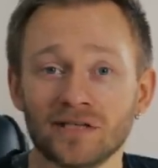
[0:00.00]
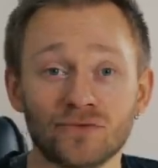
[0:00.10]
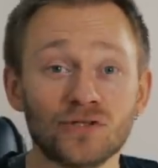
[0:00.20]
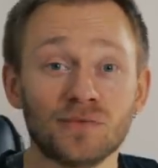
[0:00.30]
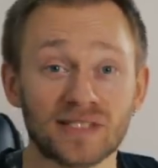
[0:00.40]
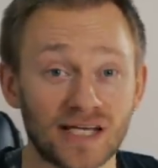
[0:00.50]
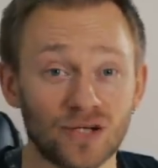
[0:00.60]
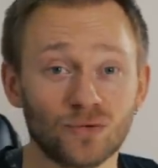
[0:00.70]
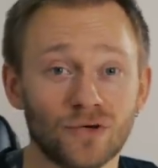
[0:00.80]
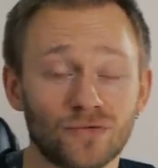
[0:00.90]
Da würde ich mich sehr
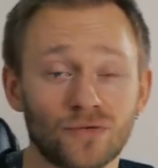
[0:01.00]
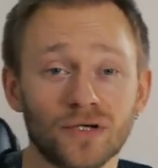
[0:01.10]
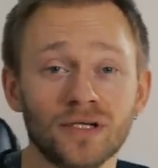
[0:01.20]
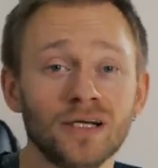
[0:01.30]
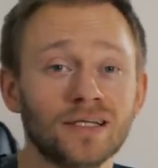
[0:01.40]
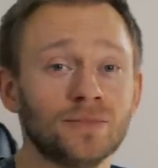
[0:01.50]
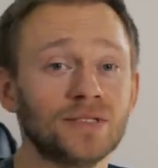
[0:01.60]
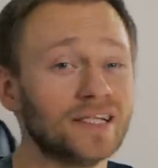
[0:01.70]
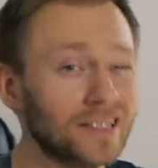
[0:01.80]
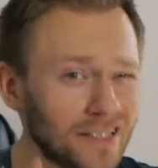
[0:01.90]
drüber freuen,
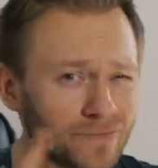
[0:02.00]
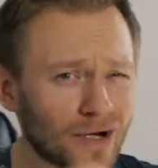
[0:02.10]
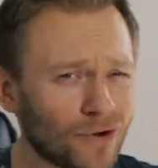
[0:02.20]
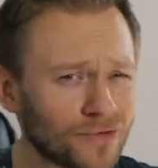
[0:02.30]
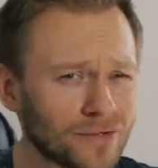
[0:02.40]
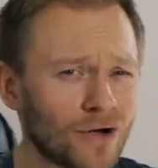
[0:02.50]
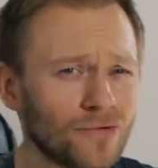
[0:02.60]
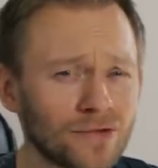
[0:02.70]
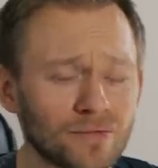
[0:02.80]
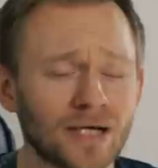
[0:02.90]
damit ihr immer auf dem
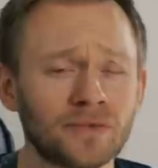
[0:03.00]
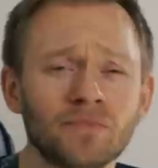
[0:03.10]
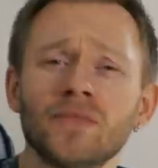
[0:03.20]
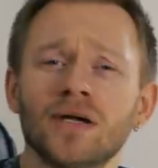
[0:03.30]
Laufenden bleibt.